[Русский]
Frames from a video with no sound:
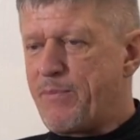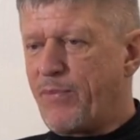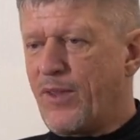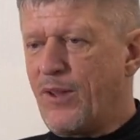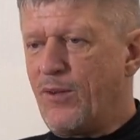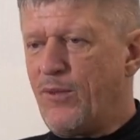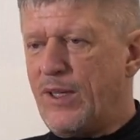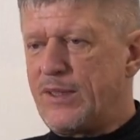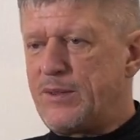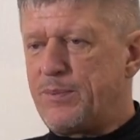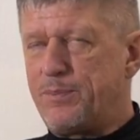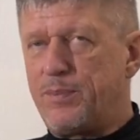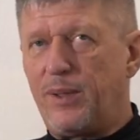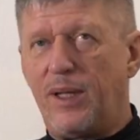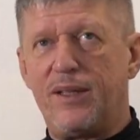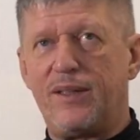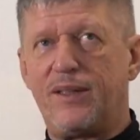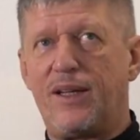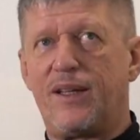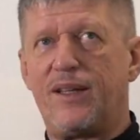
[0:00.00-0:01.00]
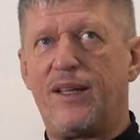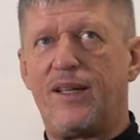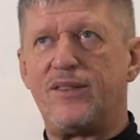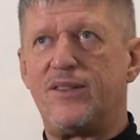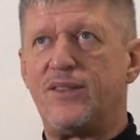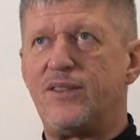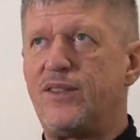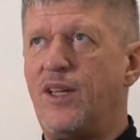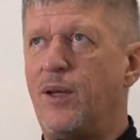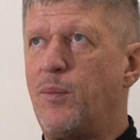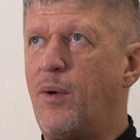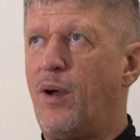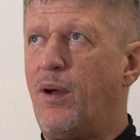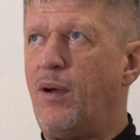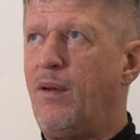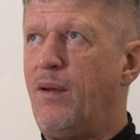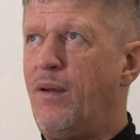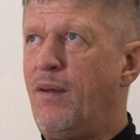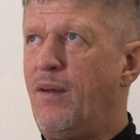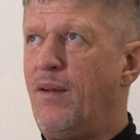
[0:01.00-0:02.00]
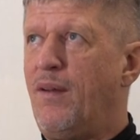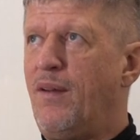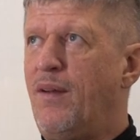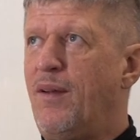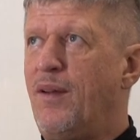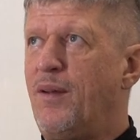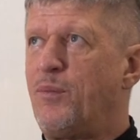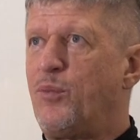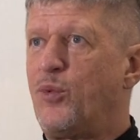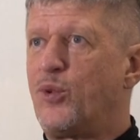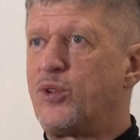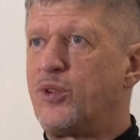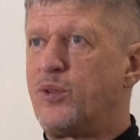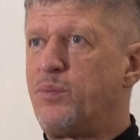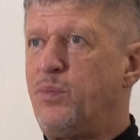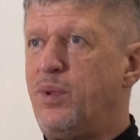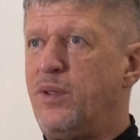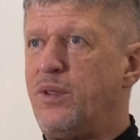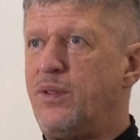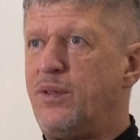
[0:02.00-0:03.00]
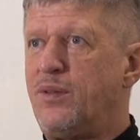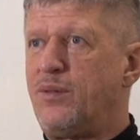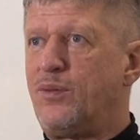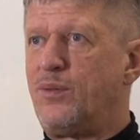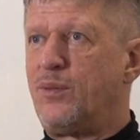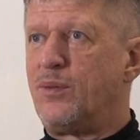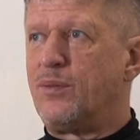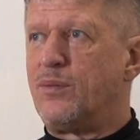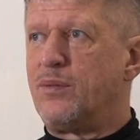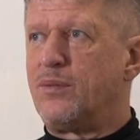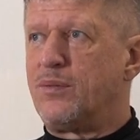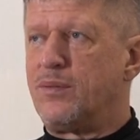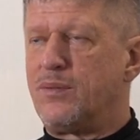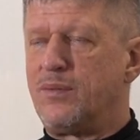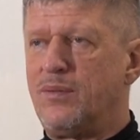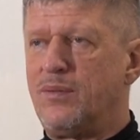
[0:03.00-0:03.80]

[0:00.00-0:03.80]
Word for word: У вас планетарная система – может быть, ну,